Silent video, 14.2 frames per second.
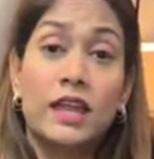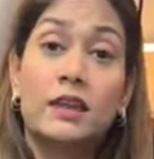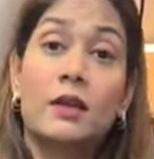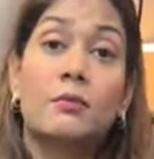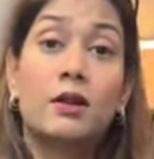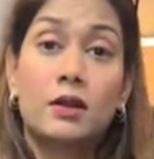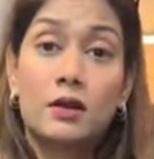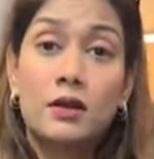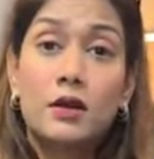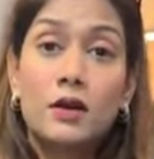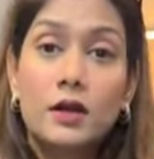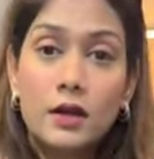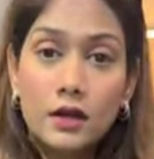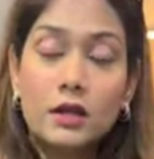टेन
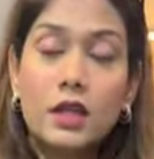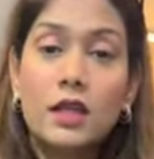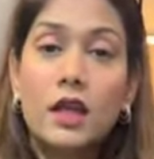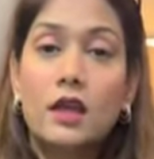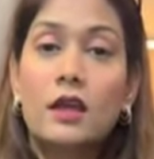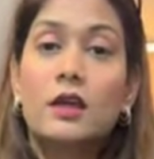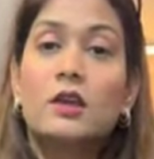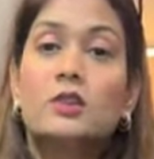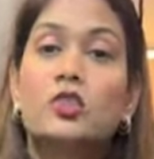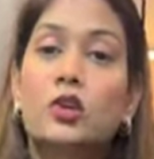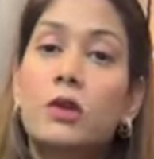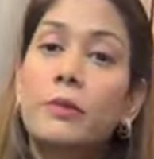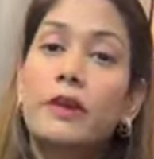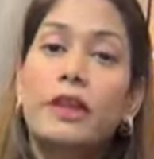नंबर ठीक है
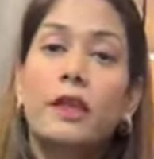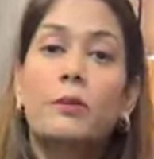जो कि